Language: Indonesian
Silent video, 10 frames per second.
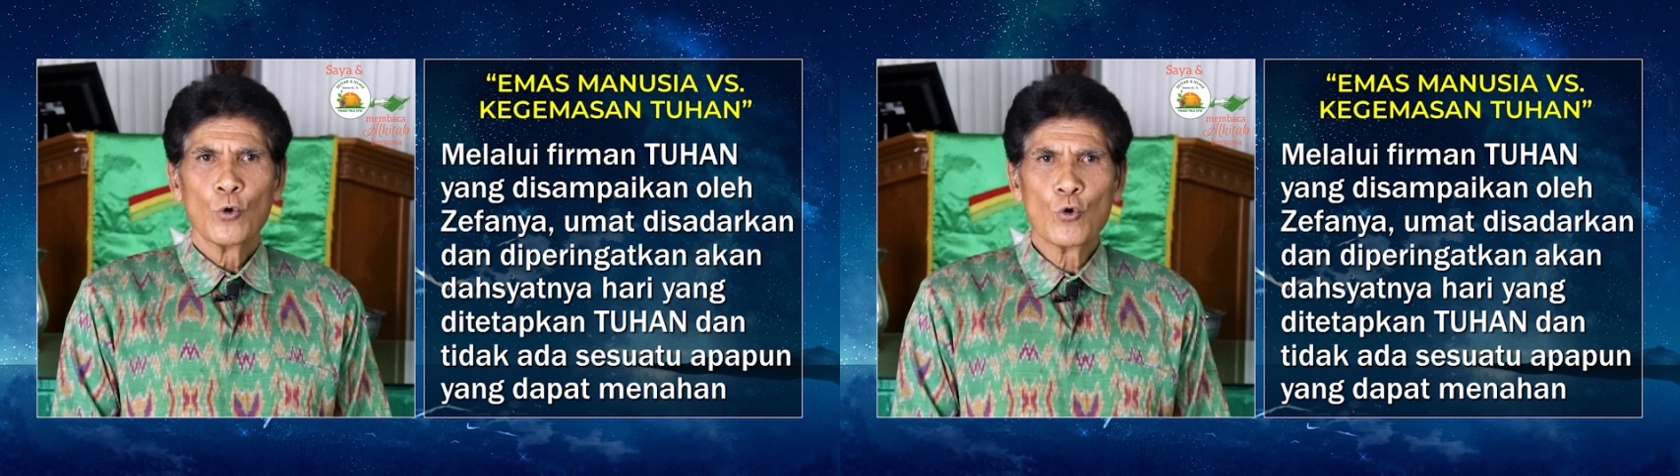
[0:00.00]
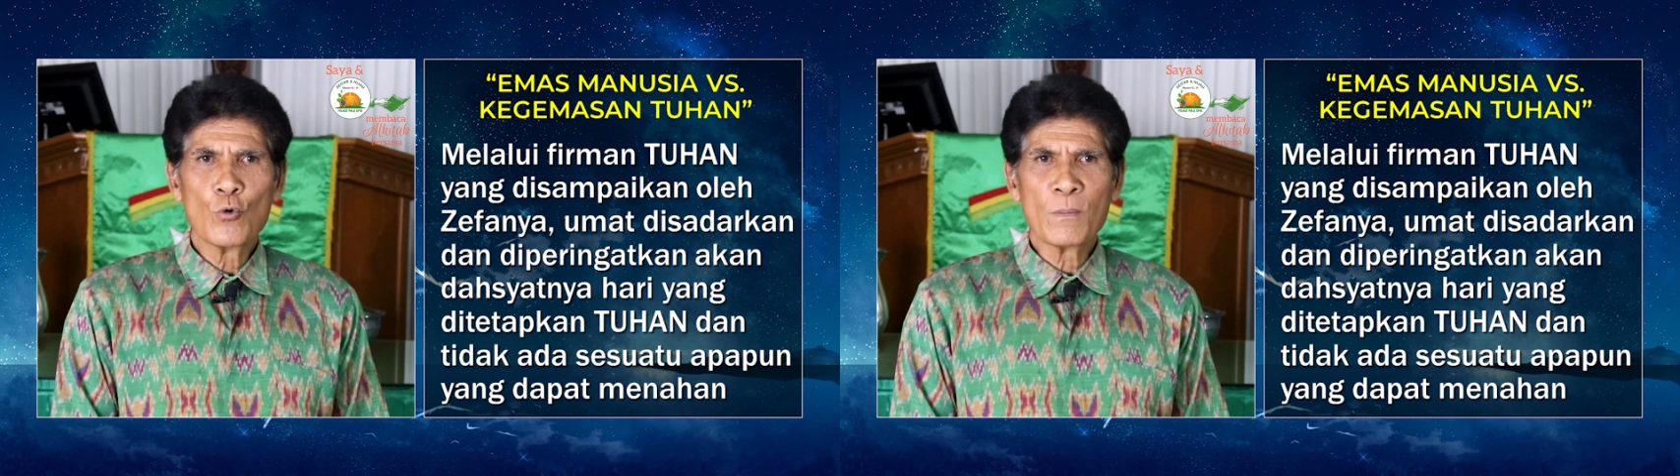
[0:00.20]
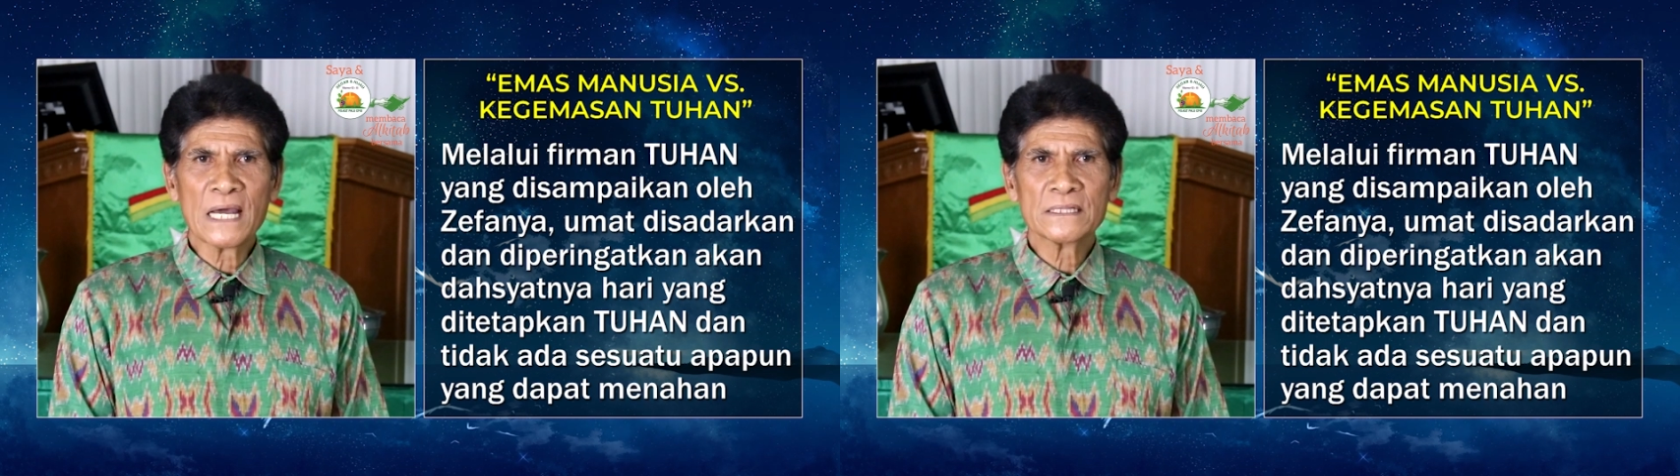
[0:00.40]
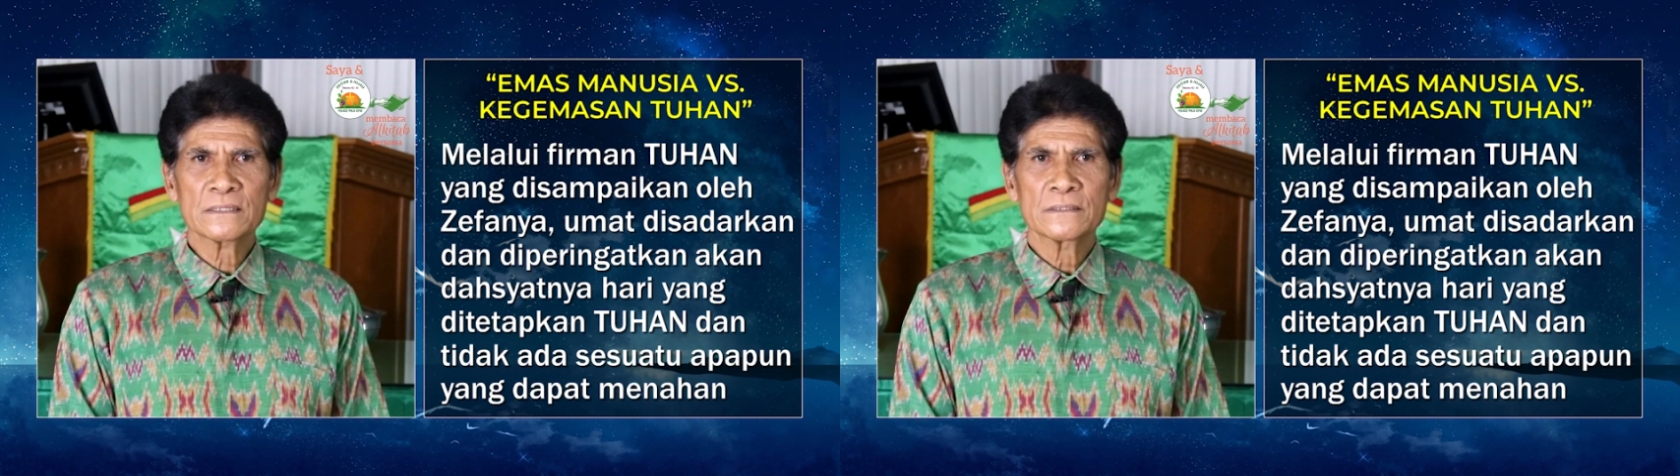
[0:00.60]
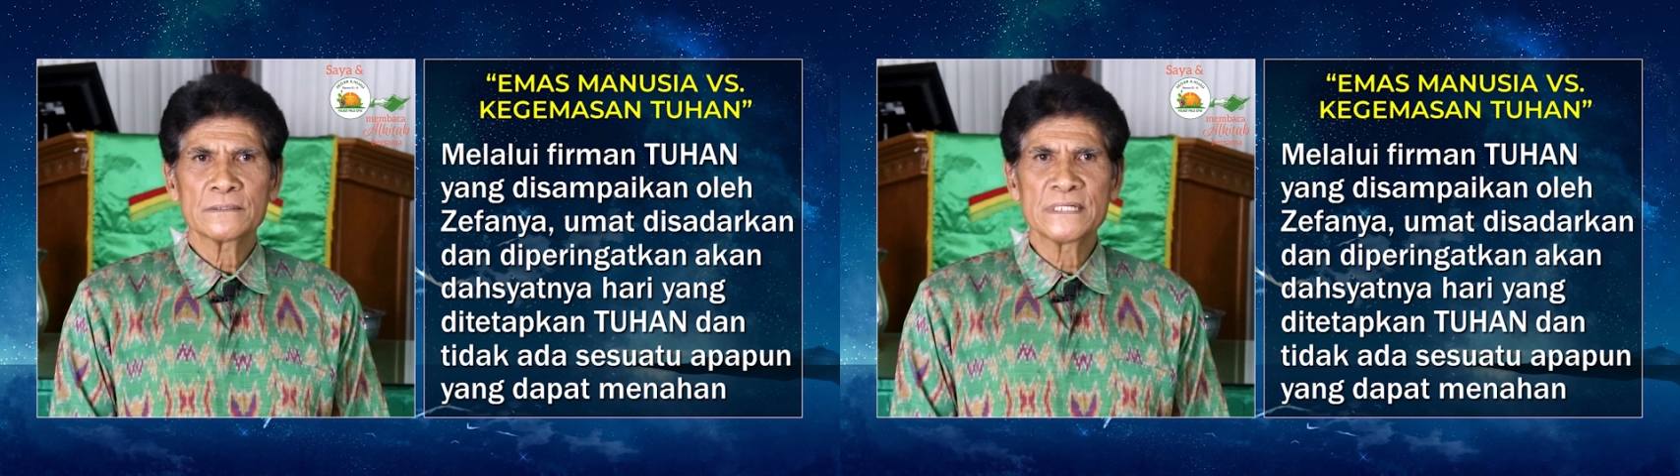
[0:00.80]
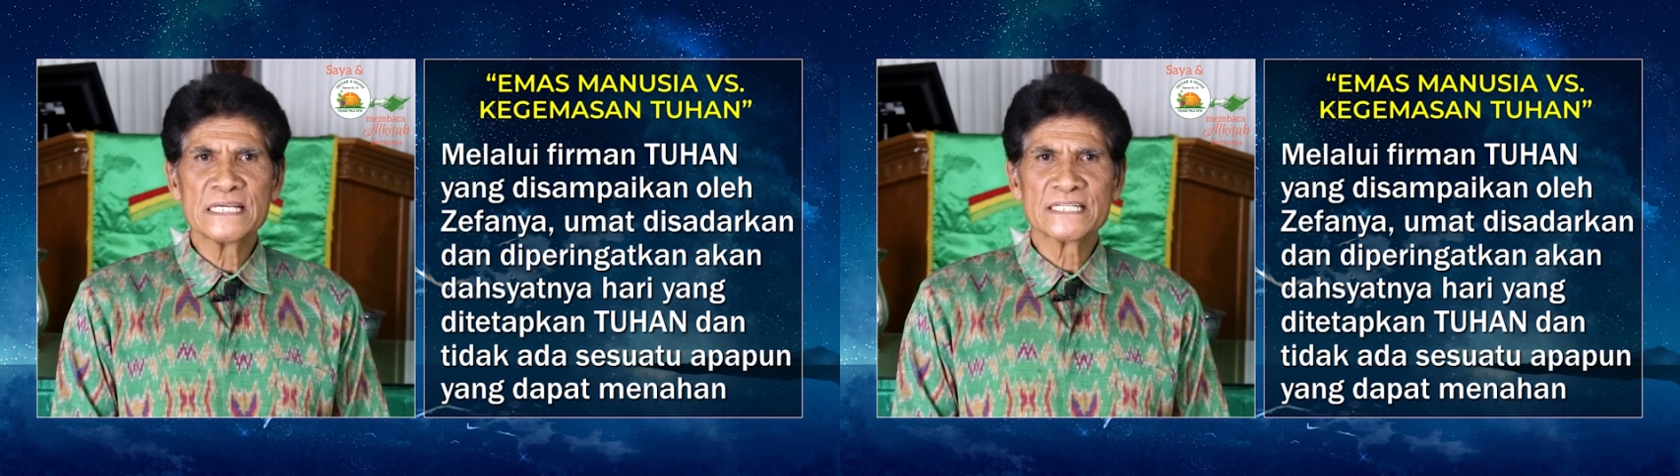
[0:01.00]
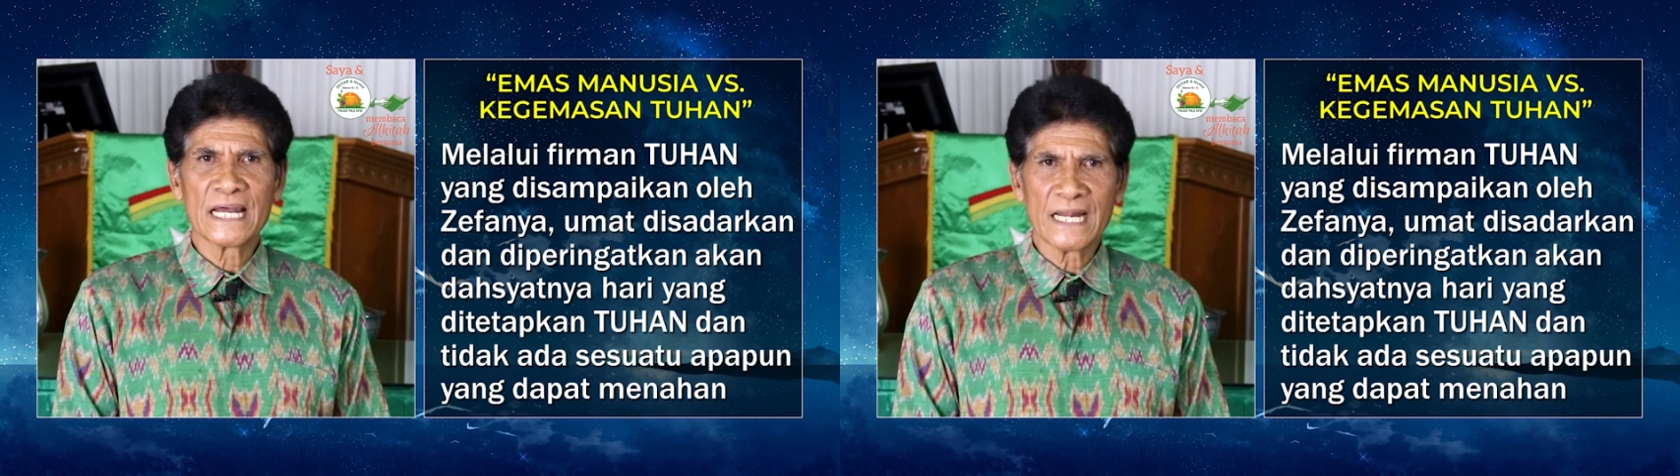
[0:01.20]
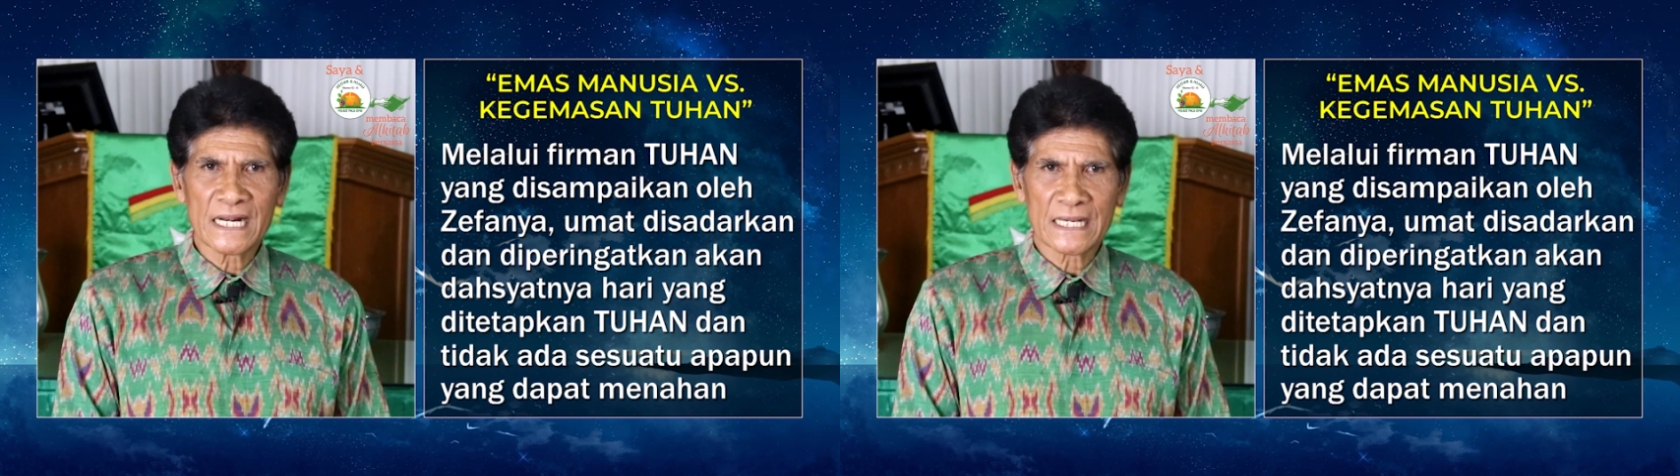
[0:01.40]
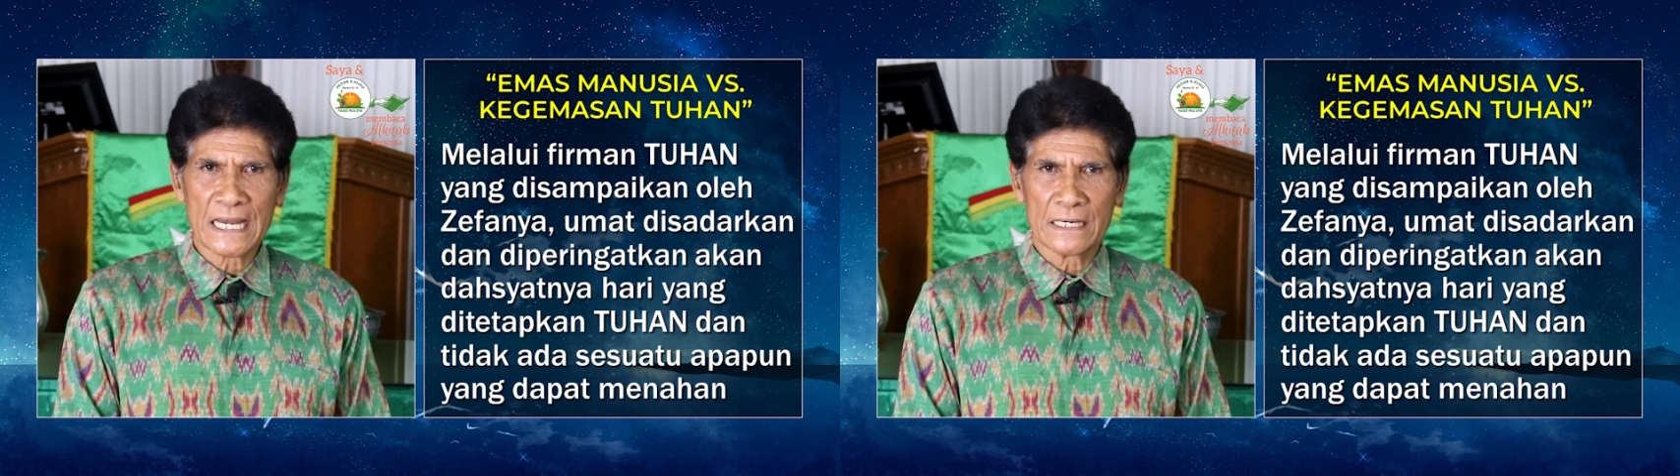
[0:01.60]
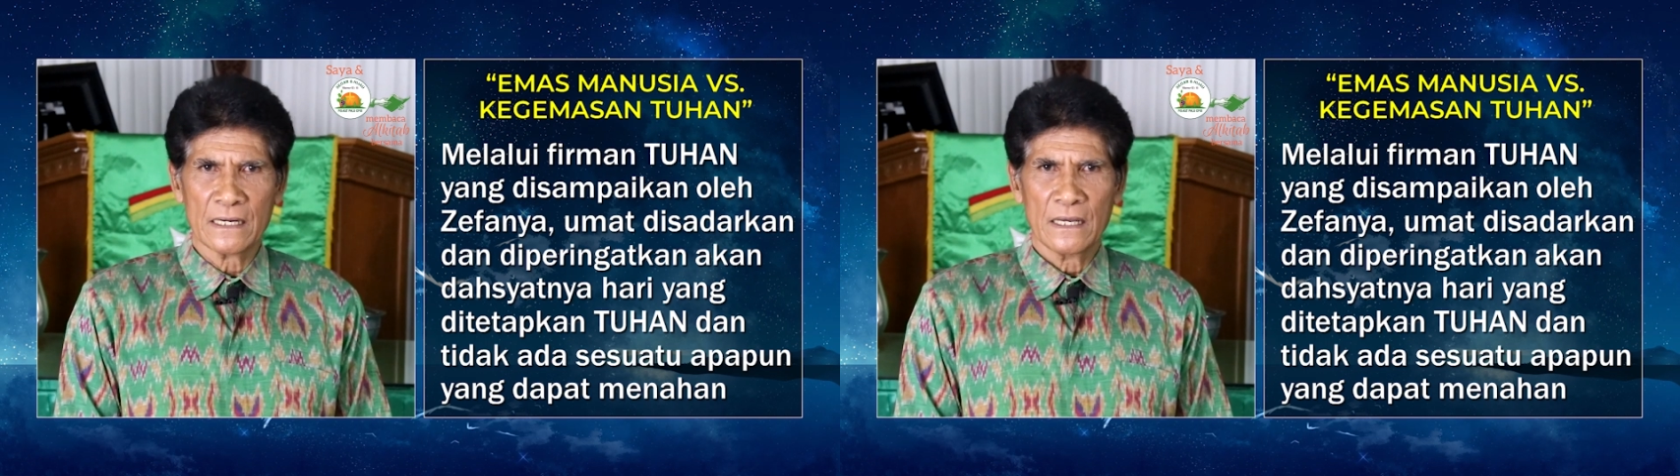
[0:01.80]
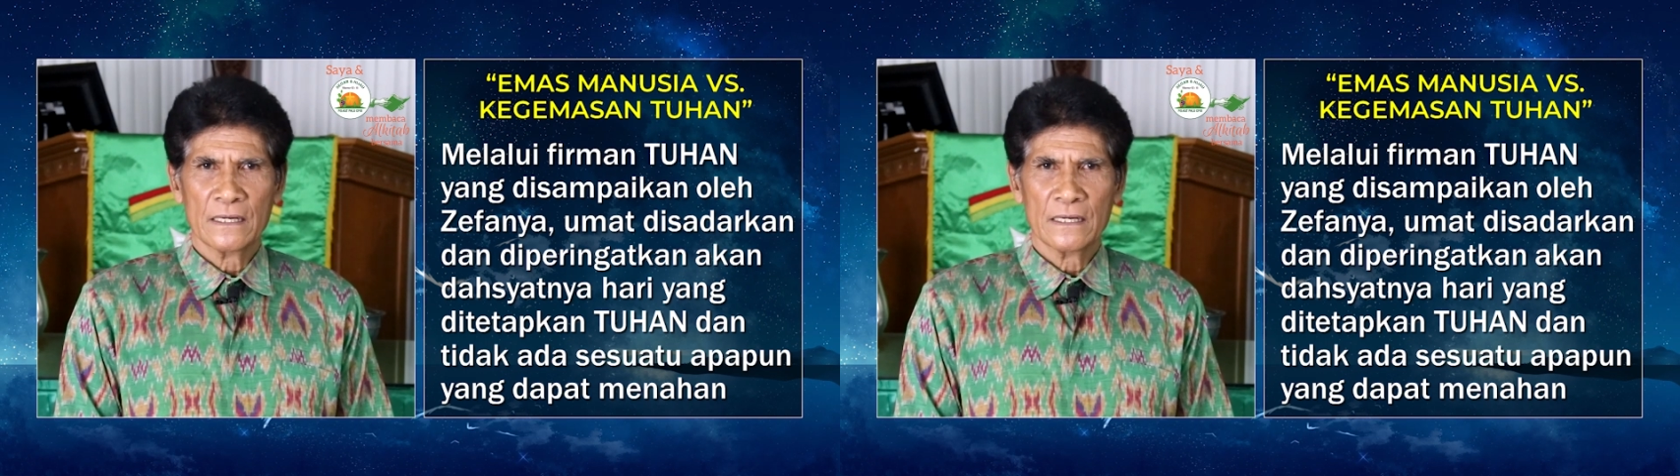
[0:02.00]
umat disadarkan